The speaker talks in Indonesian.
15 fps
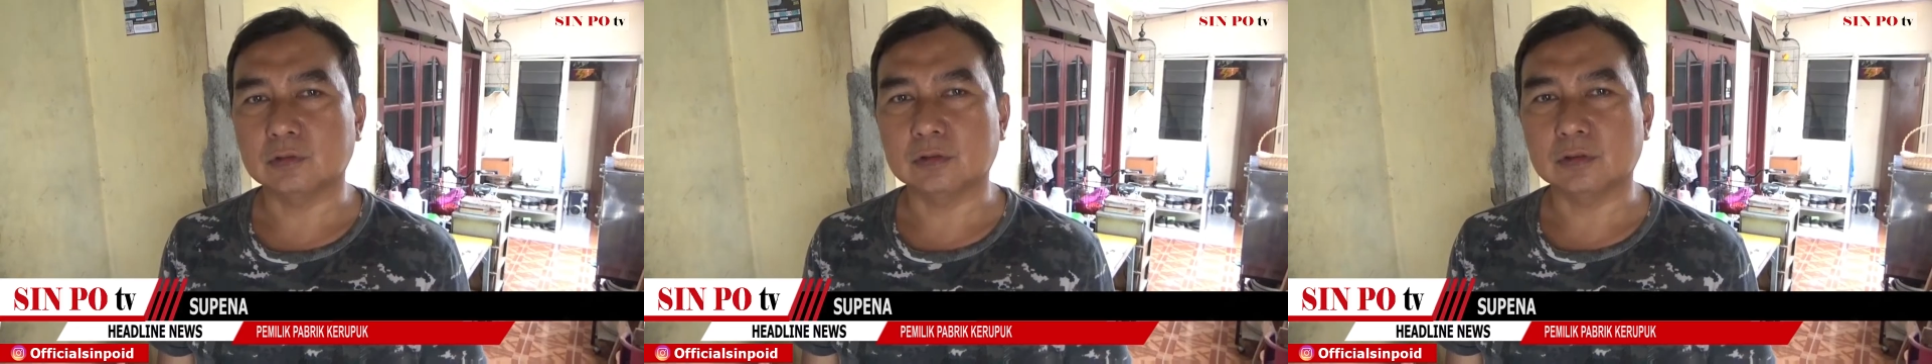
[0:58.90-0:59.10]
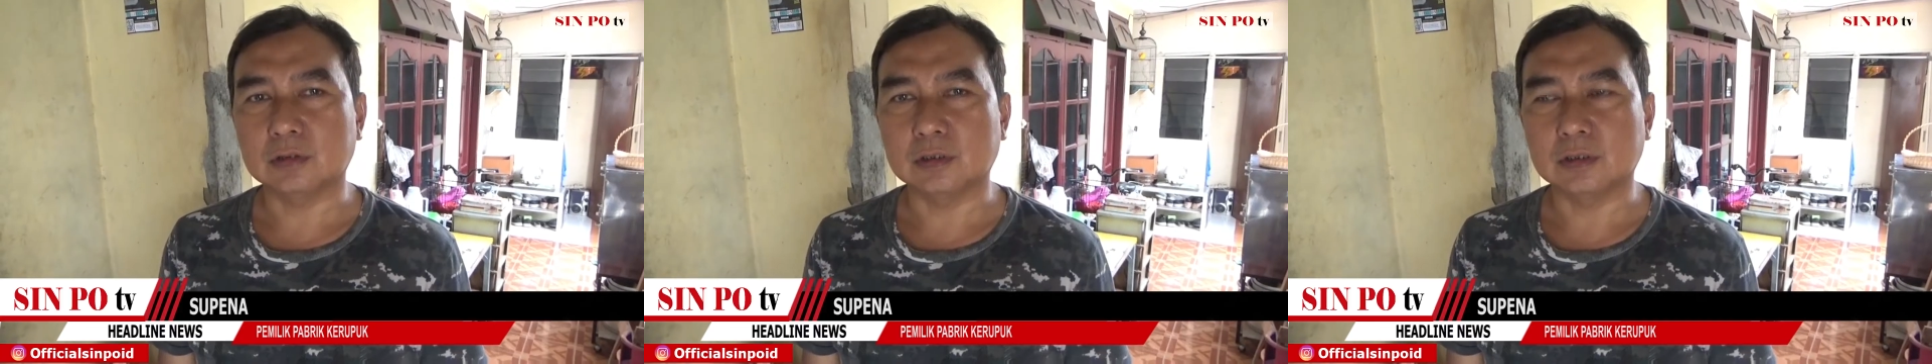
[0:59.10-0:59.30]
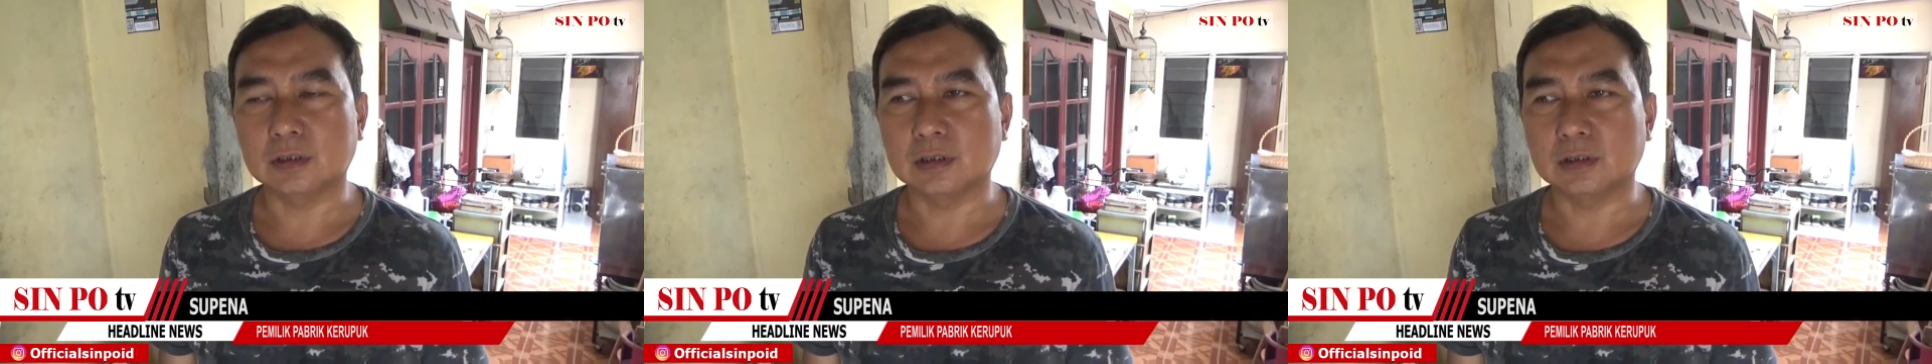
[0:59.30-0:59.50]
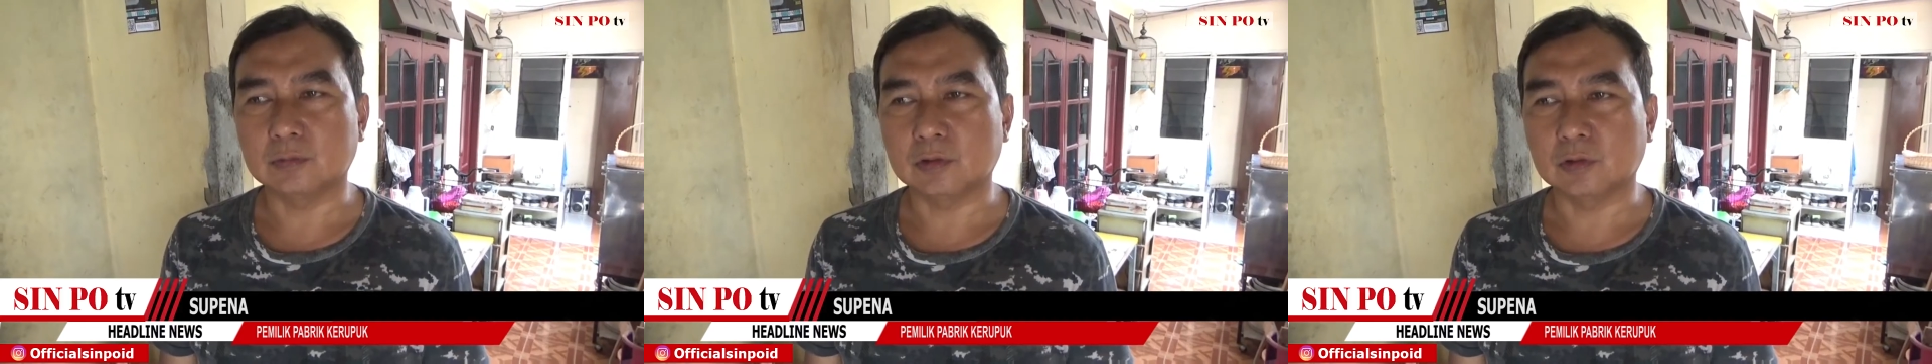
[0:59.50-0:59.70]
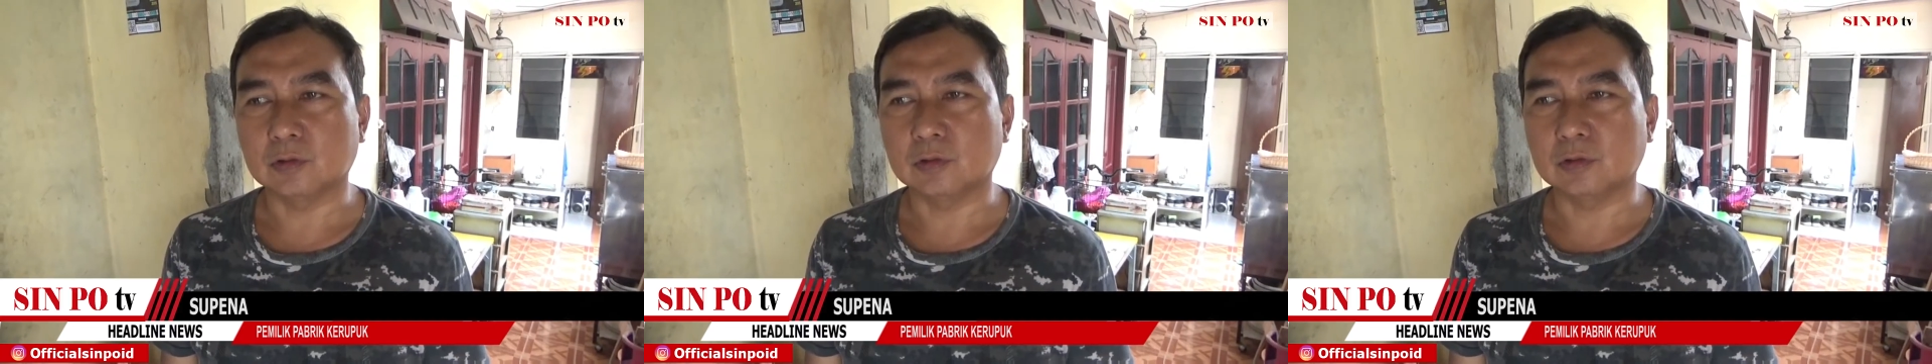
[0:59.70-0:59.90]
atau
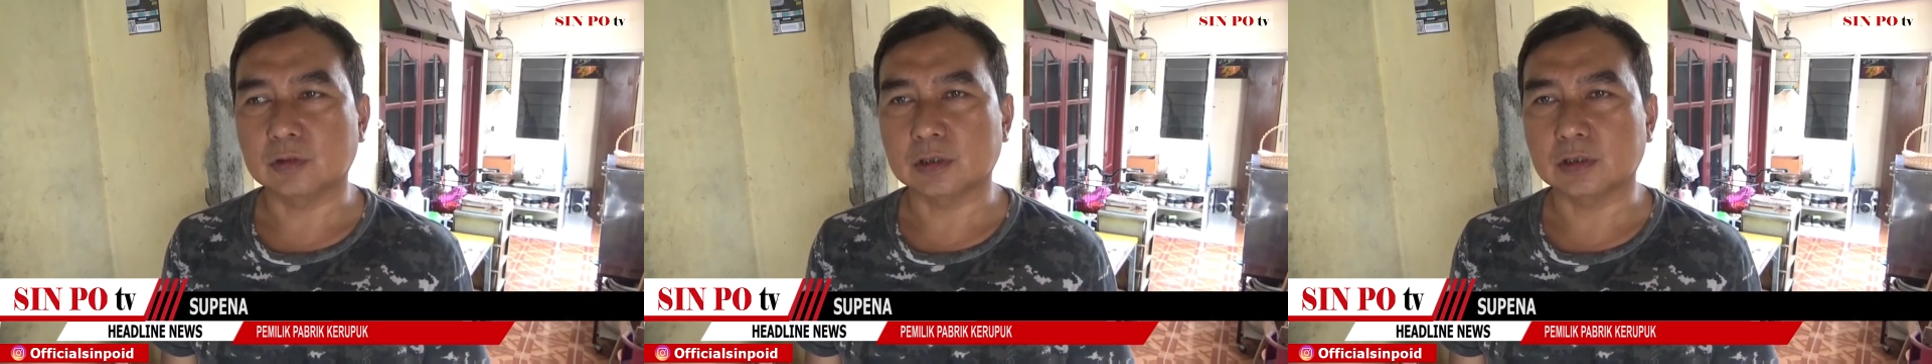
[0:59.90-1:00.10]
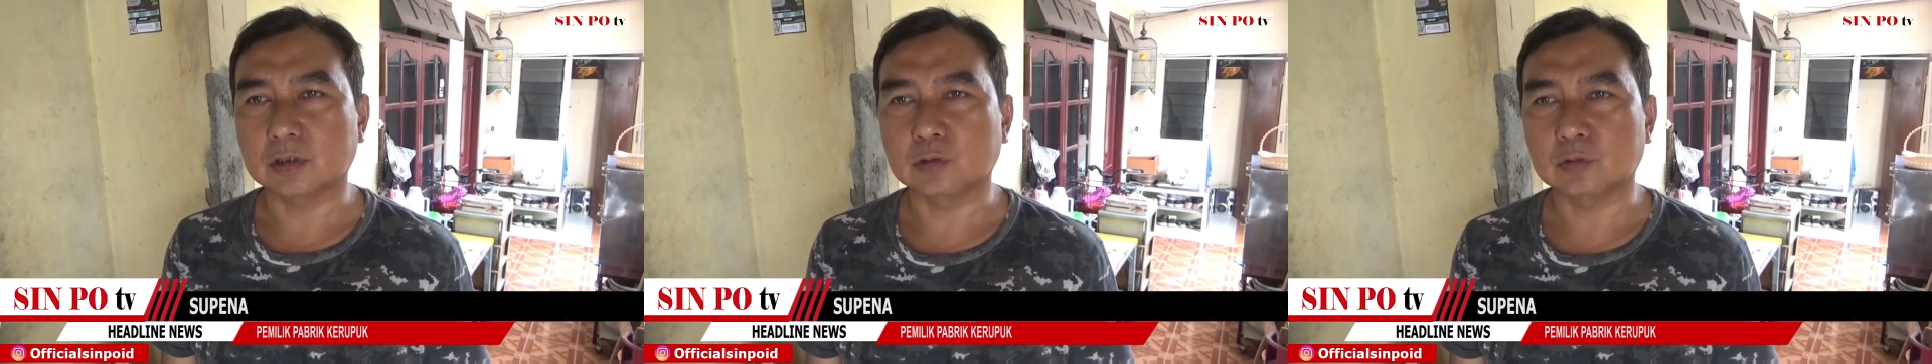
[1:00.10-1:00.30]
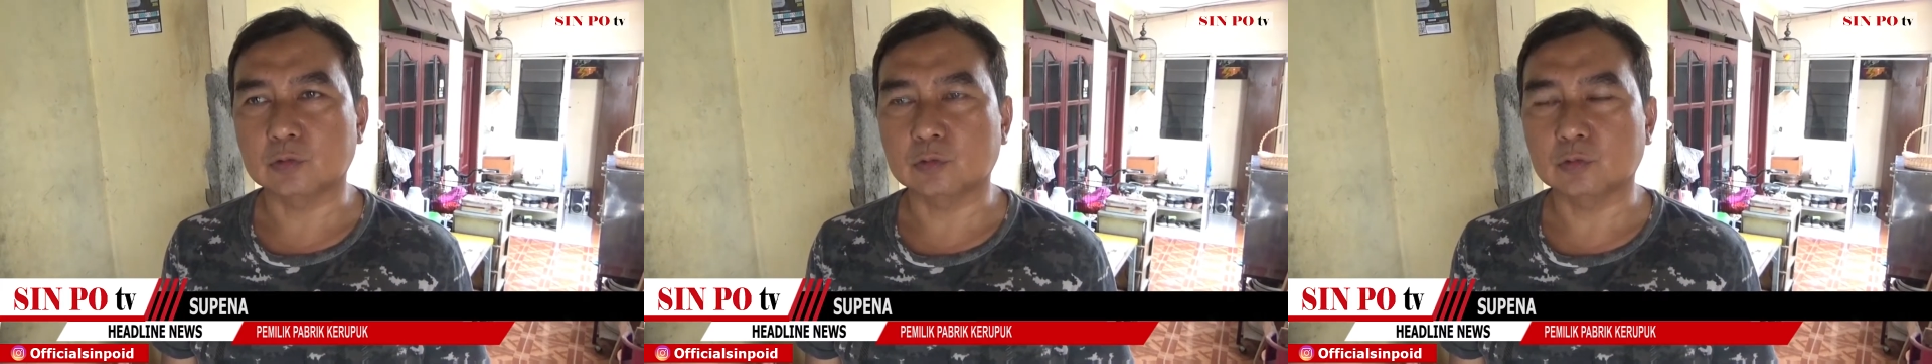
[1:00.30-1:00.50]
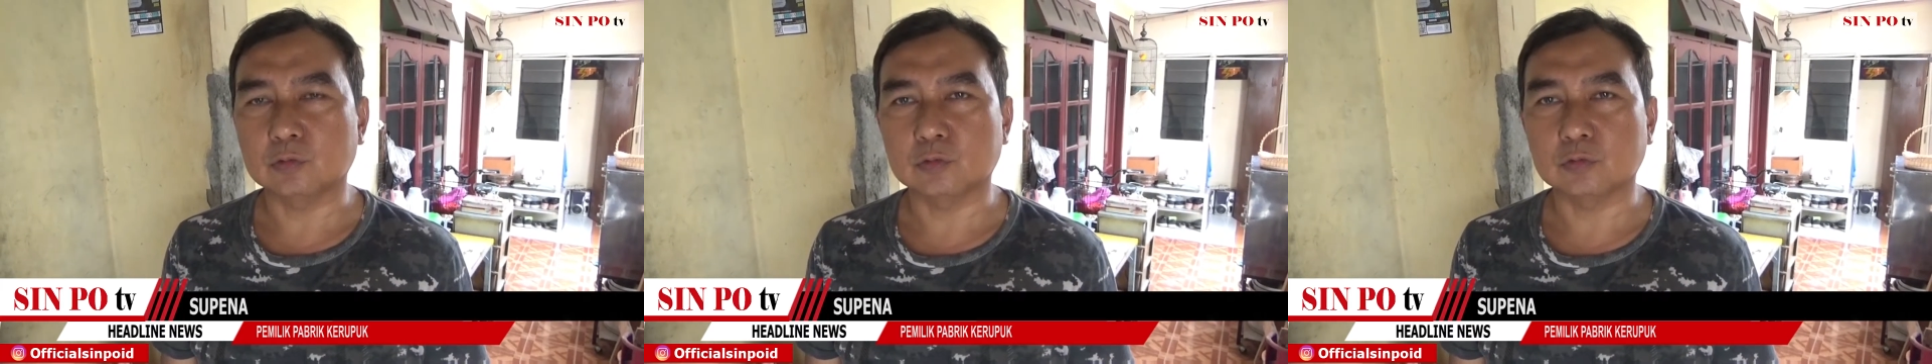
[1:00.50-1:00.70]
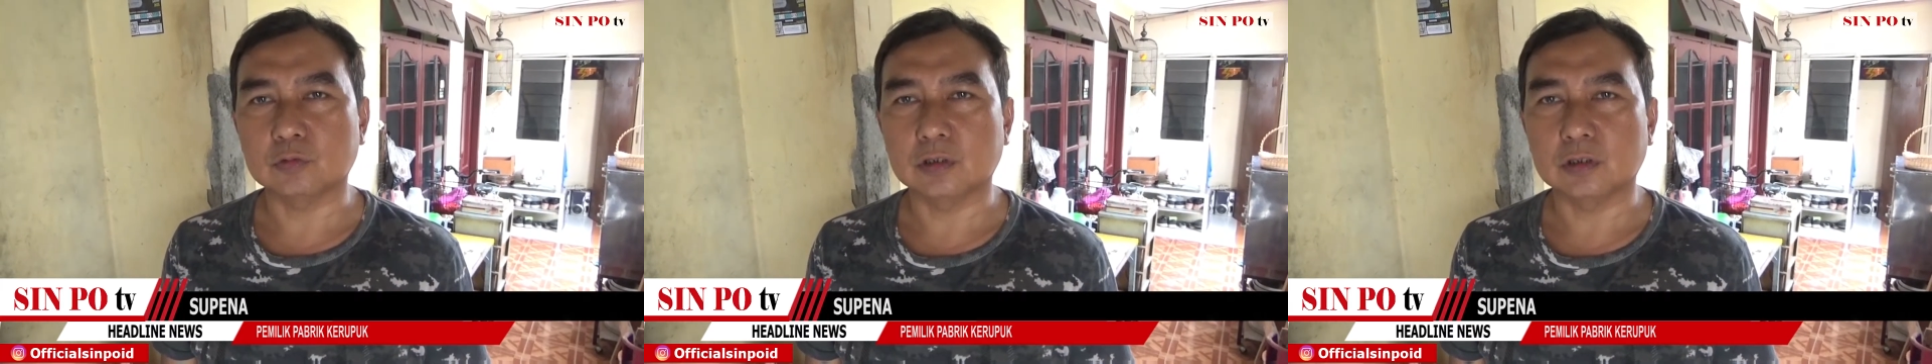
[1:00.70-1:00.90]
tidak menggoreng itu
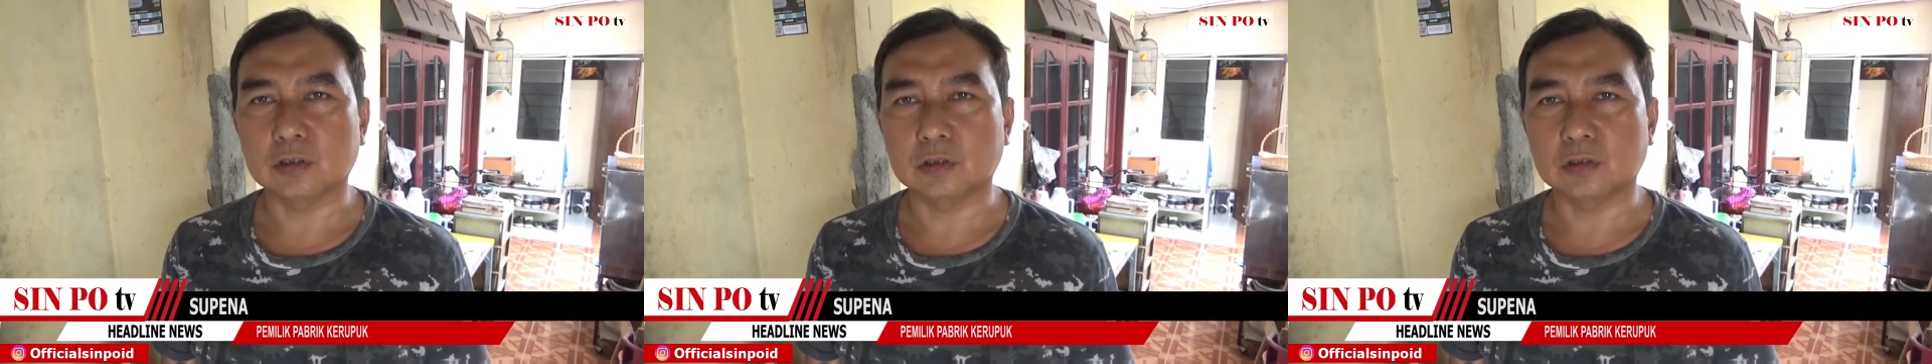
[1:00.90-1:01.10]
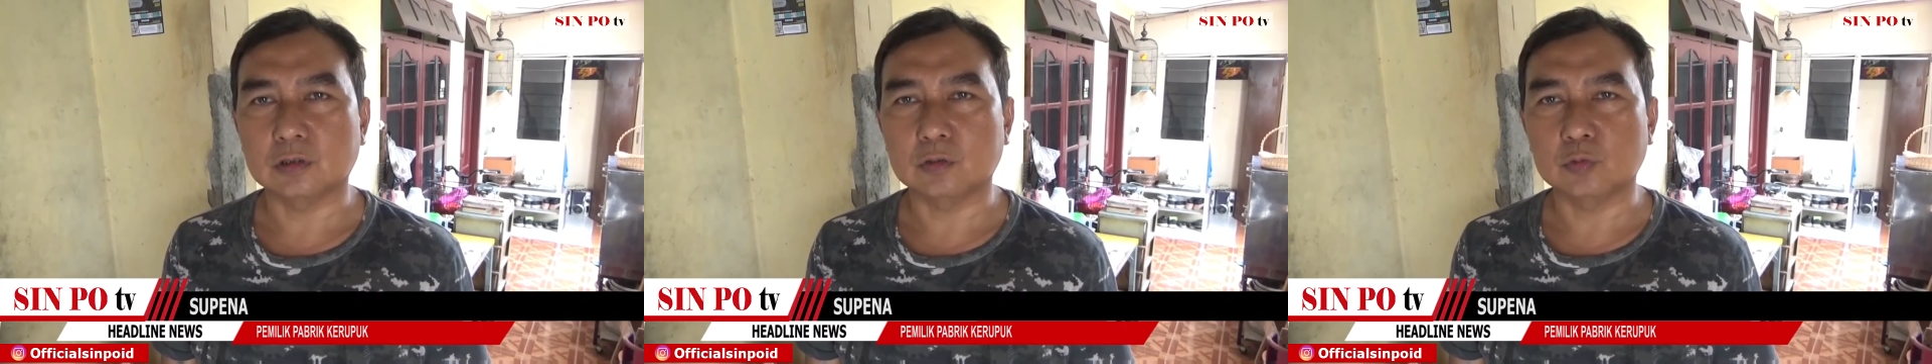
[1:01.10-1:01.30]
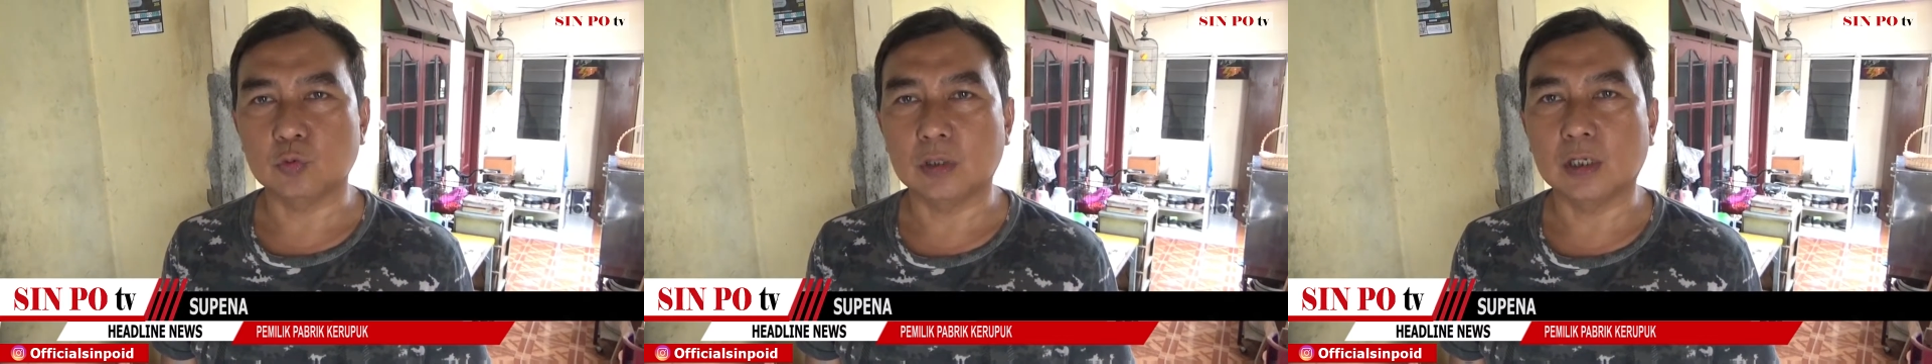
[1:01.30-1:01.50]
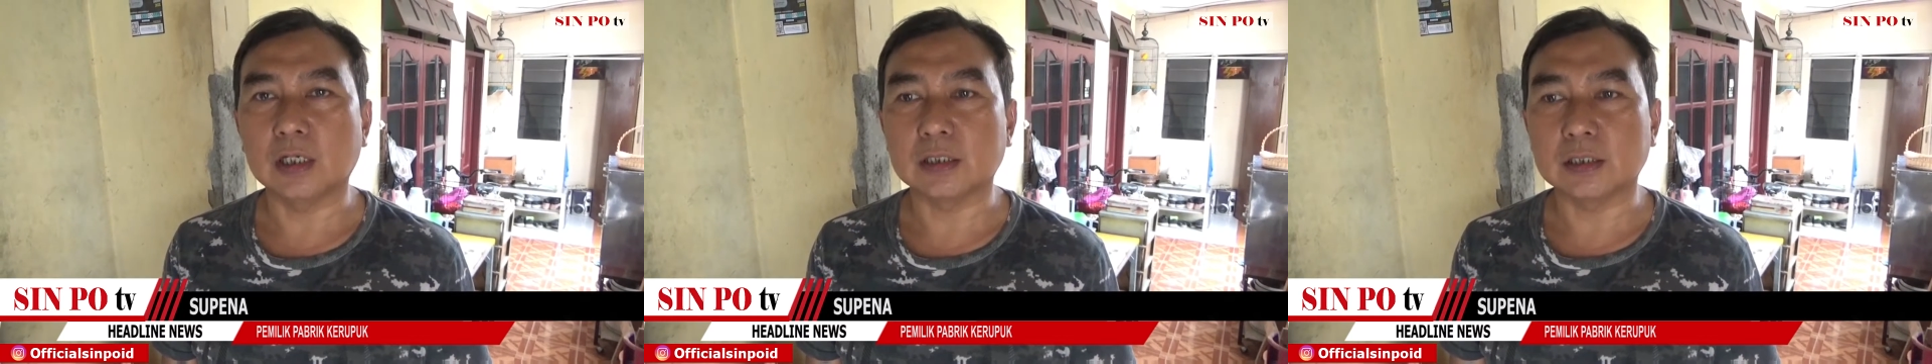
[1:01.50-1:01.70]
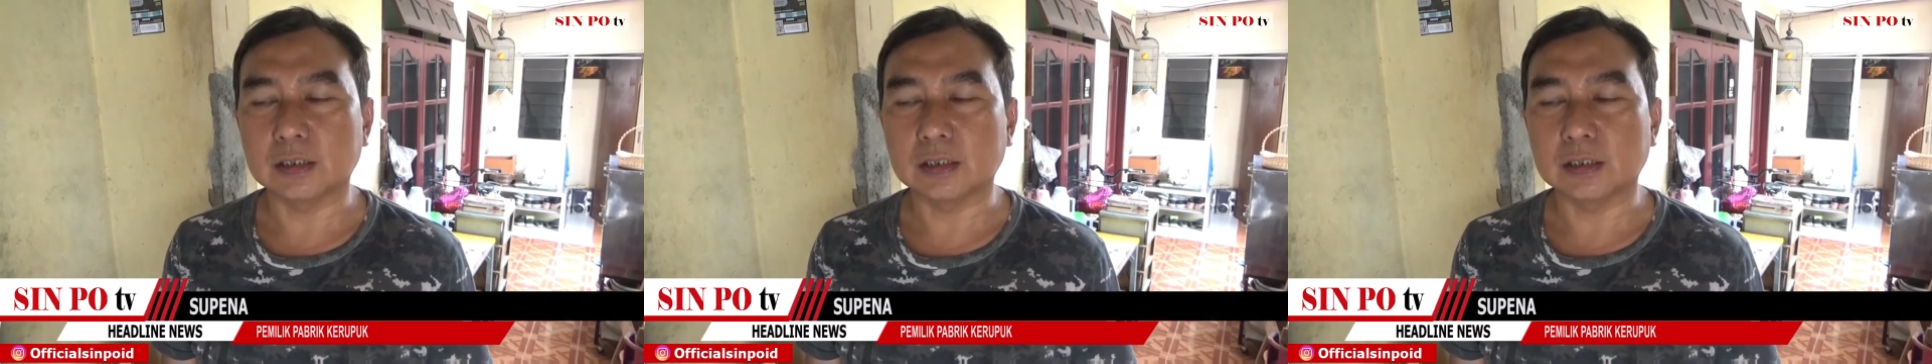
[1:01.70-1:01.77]
sudah dua